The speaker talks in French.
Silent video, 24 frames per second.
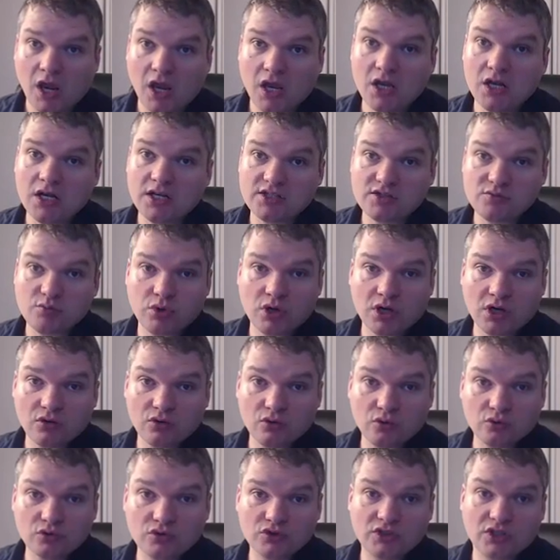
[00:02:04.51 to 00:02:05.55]
Et l'espoir
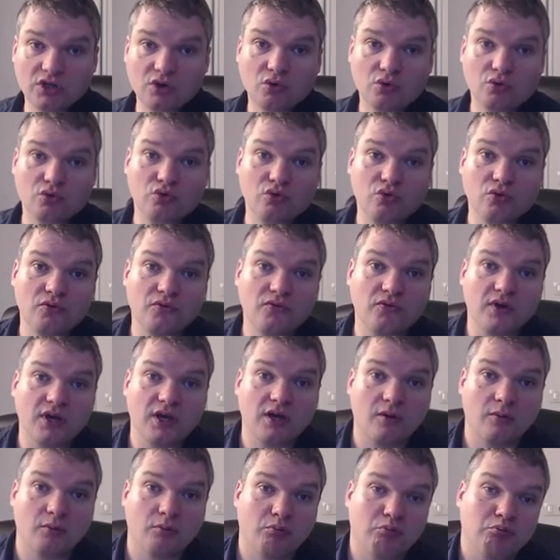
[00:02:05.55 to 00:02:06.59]
donc c'est de
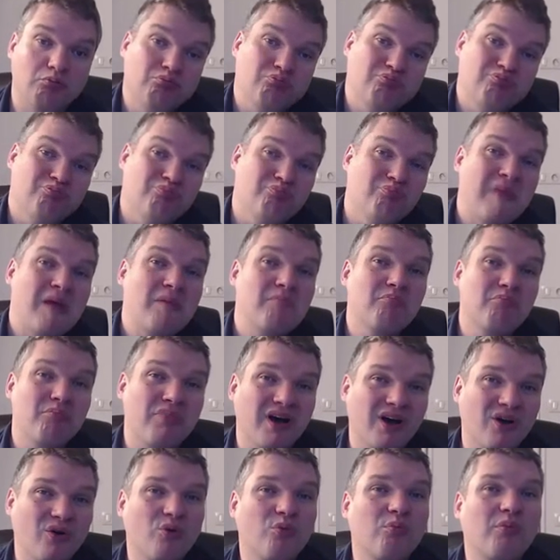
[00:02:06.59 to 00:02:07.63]
faire même
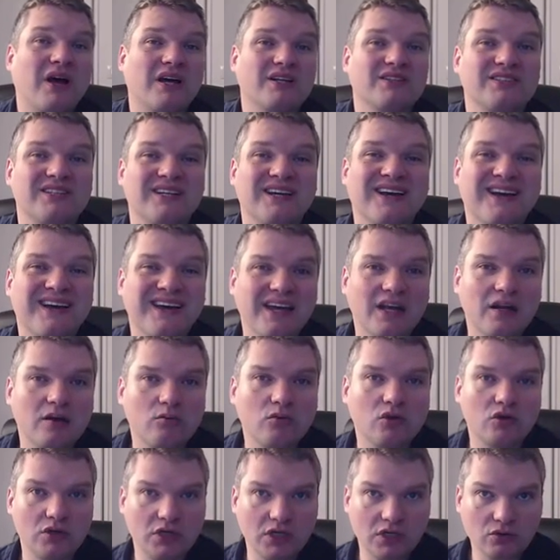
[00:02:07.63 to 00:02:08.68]
pas repartir
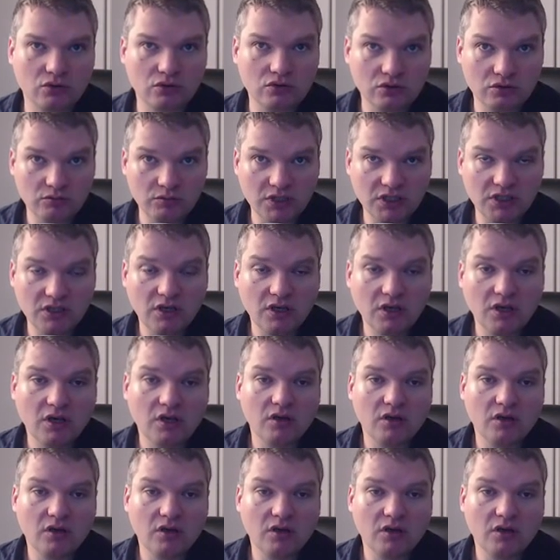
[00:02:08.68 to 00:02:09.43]
réellement l'économie,